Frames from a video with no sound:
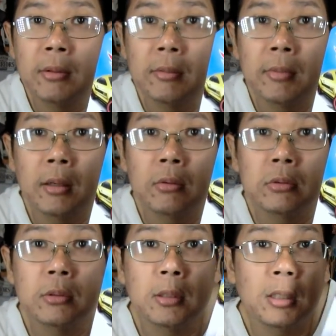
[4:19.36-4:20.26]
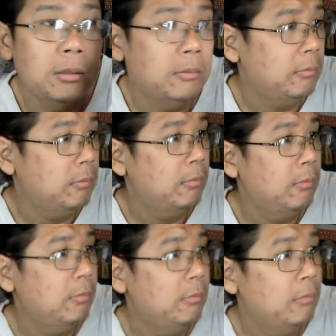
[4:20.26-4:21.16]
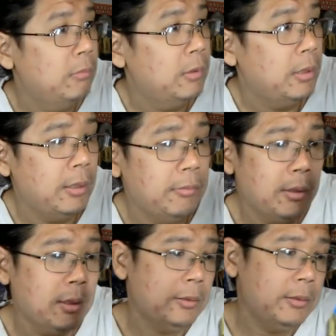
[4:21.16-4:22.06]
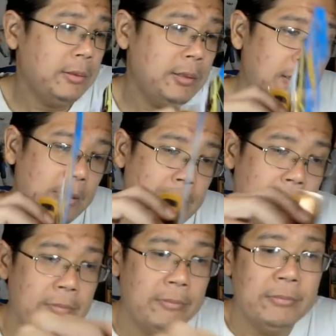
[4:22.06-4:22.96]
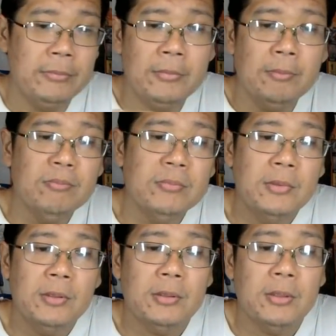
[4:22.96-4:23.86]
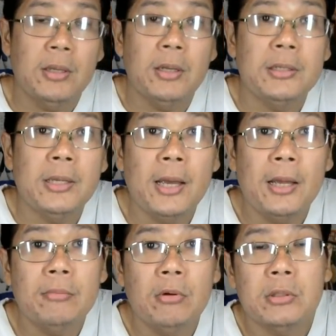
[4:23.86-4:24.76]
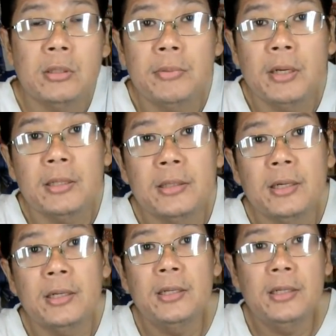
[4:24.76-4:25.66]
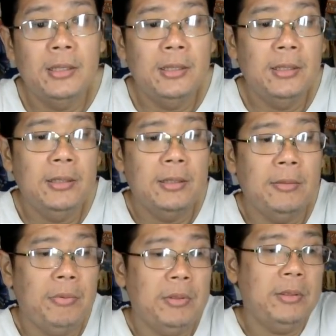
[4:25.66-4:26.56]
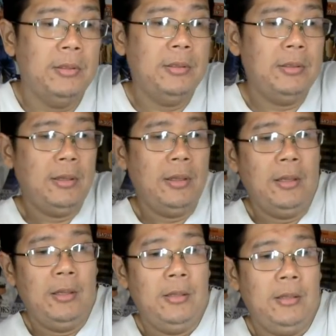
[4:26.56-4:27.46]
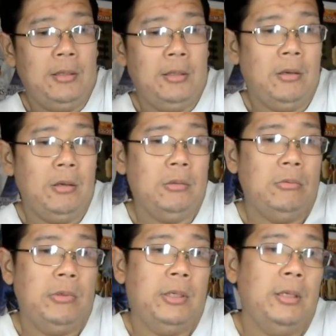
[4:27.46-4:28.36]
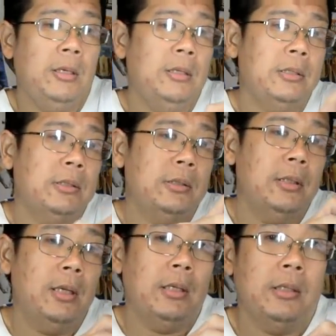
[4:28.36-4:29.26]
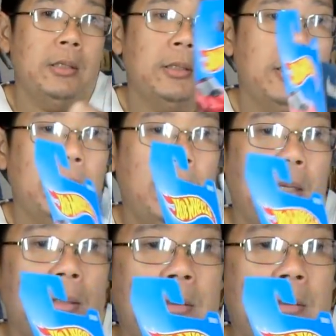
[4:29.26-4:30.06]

kurang bagus ya sayang banget oke okay. sekian aja unboxing paket hari ini dapat Hot Wheels dari lelang